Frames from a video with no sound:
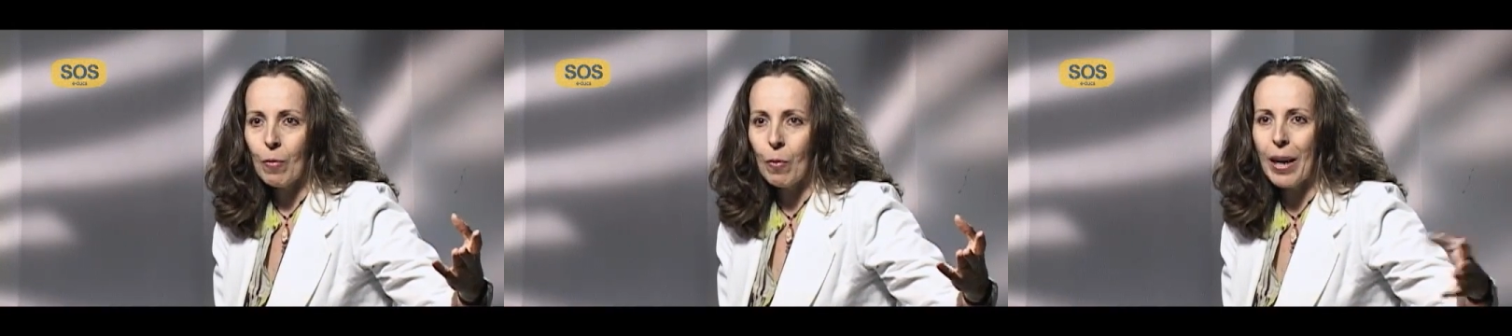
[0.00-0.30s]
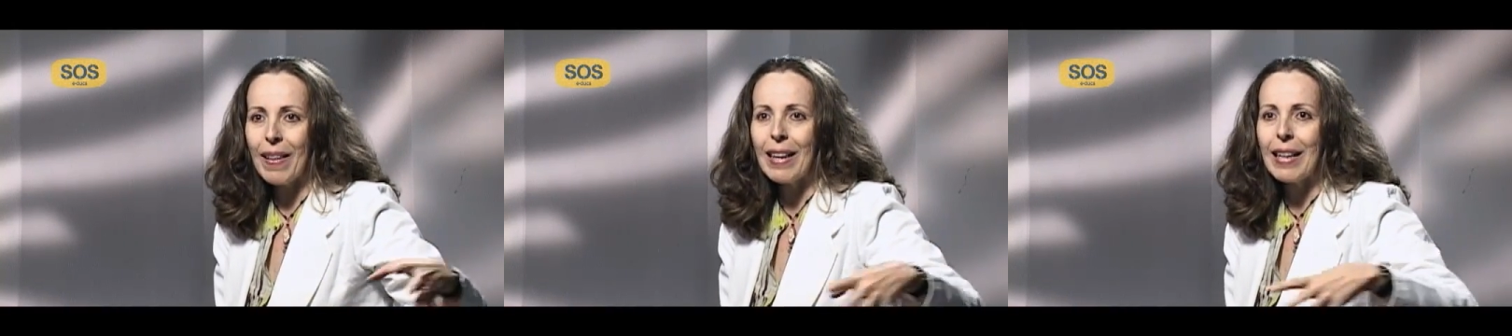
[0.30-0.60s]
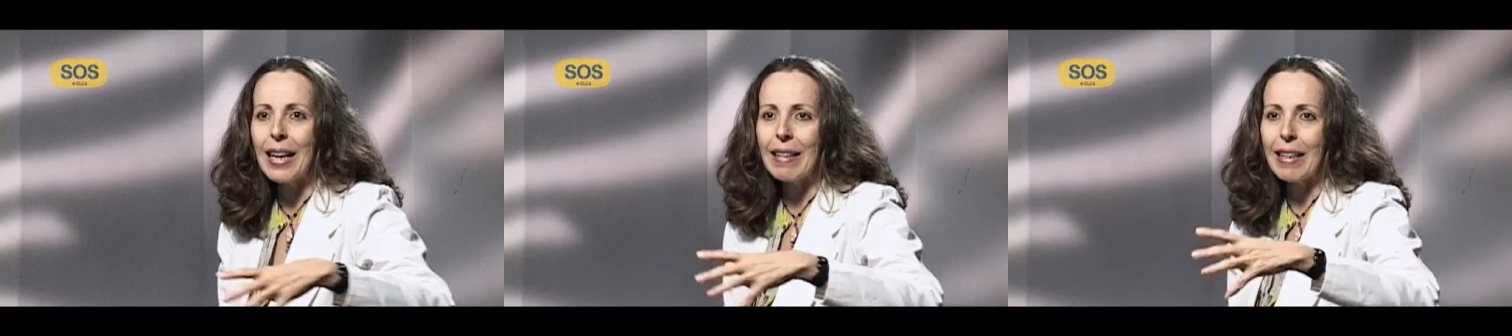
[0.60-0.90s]
fuera del,
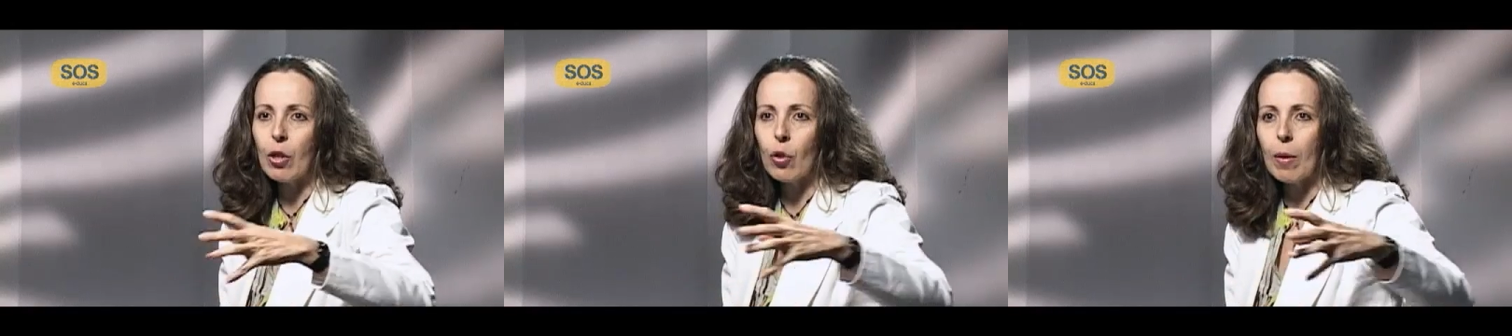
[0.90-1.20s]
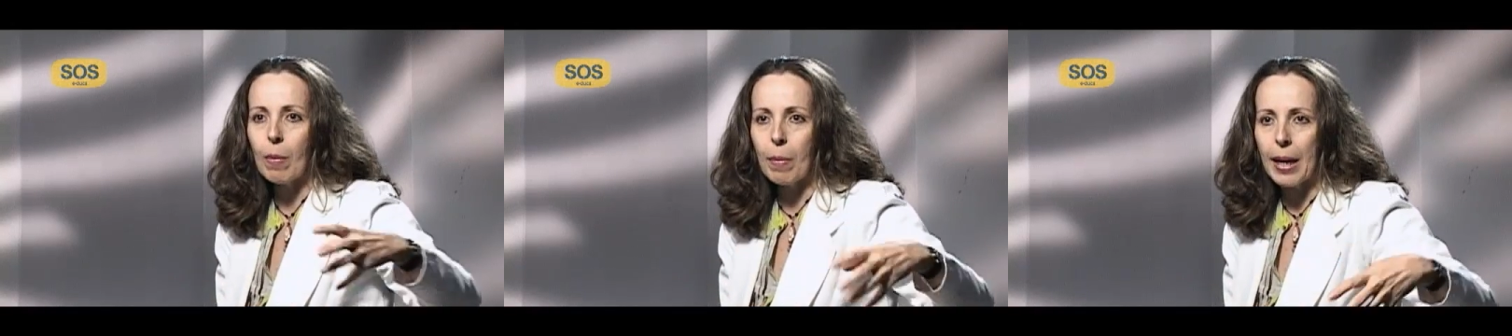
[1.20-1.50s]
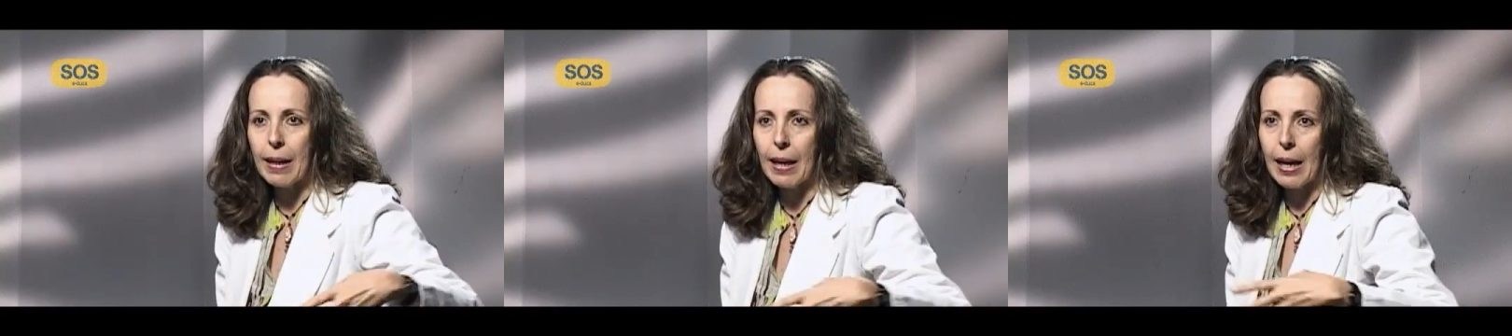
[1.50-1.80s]
del, sitio de
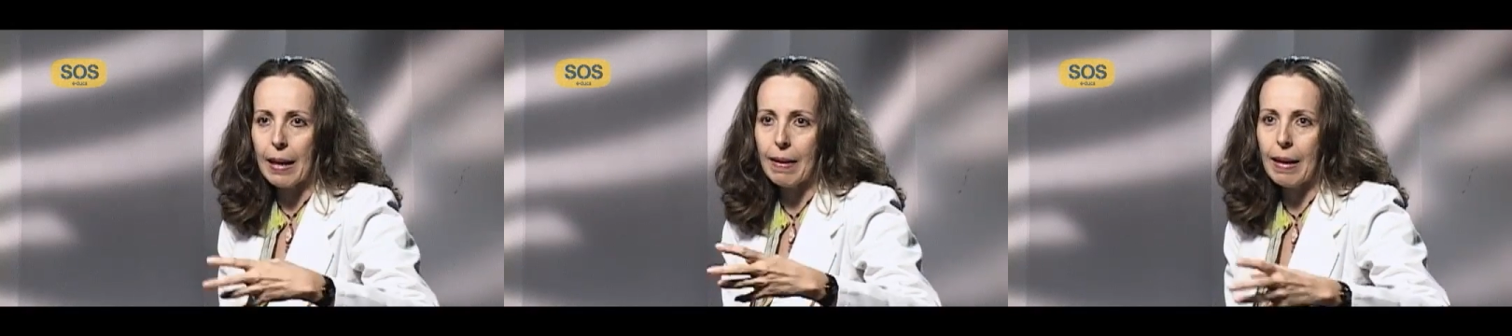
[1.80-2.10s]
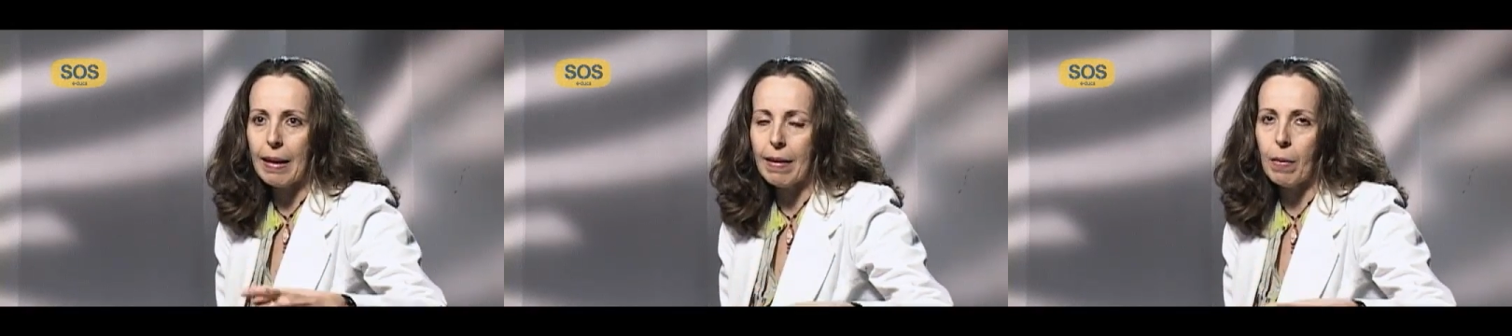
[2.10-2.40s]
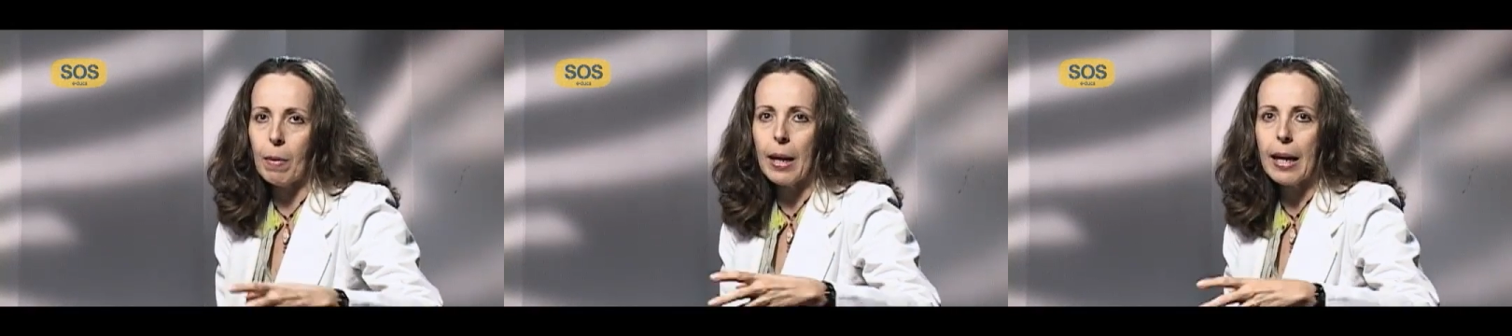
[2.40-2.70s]
vivienda, de residencia.
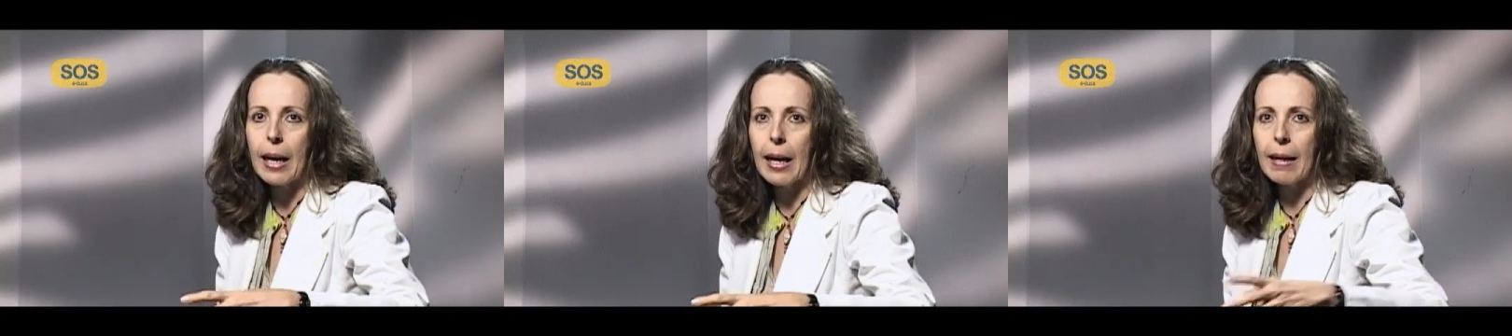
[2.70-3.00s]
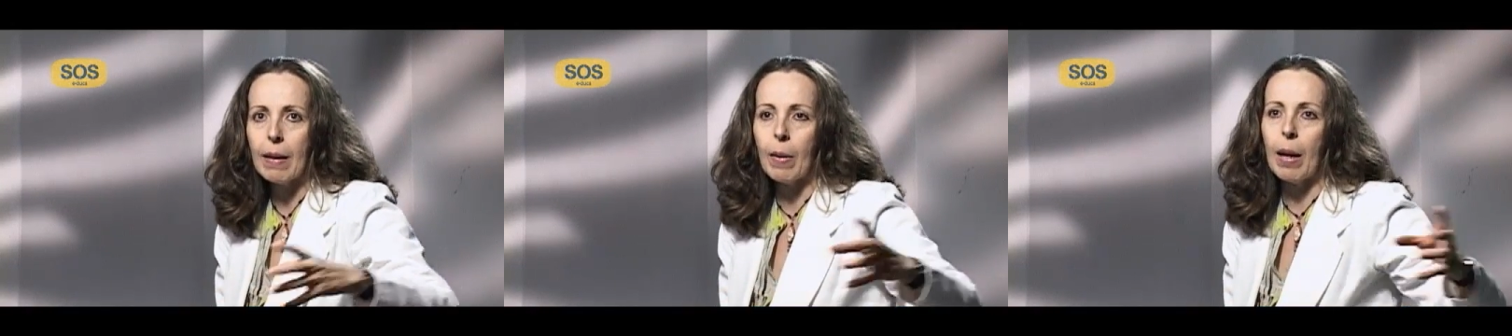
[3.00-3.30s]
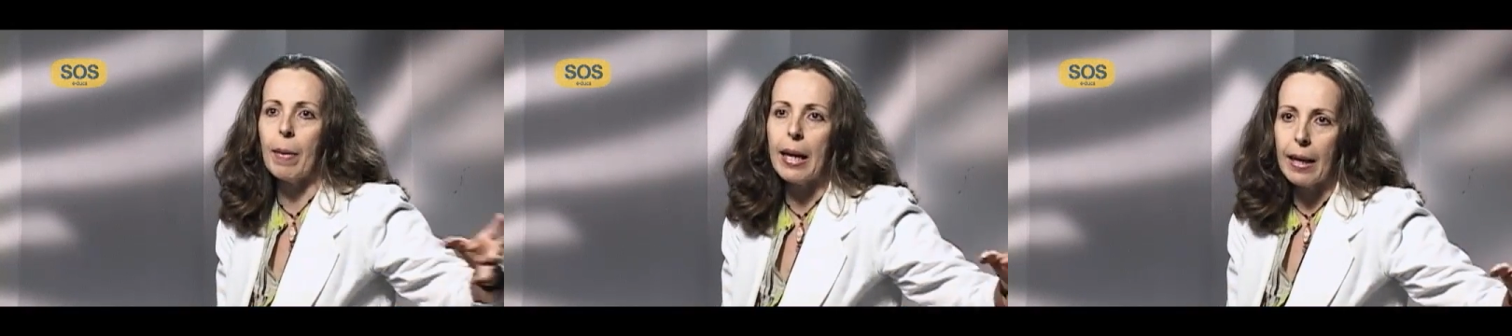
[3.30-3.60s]
Viven en Caracas, se van
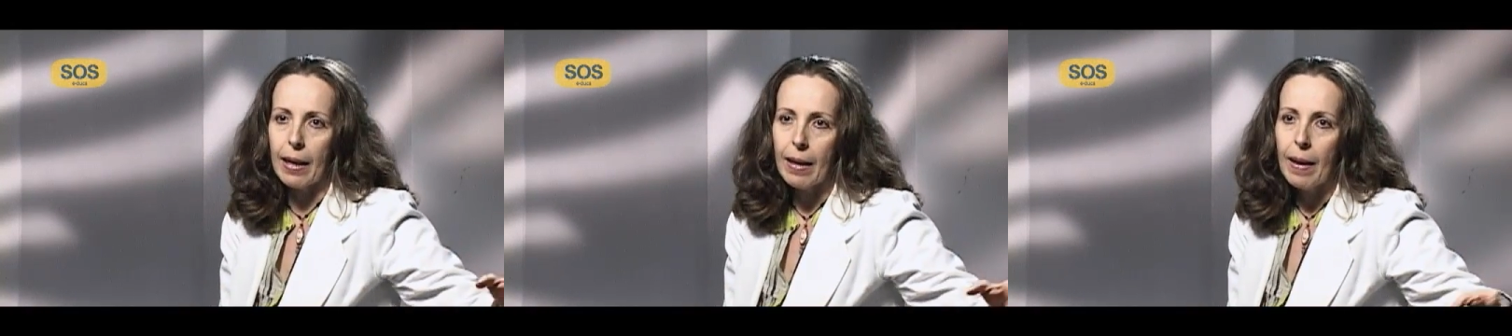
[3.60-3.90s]
a Mérida.